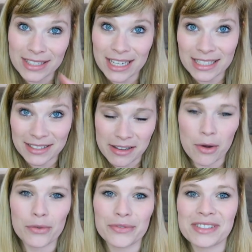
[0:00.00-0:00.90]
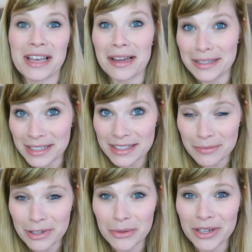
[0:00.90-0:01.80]
wie gesagt, auf Seralinas
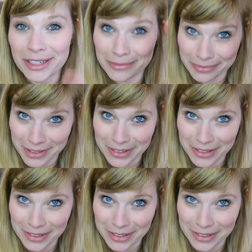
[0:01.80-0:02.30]
Empfehlung hin.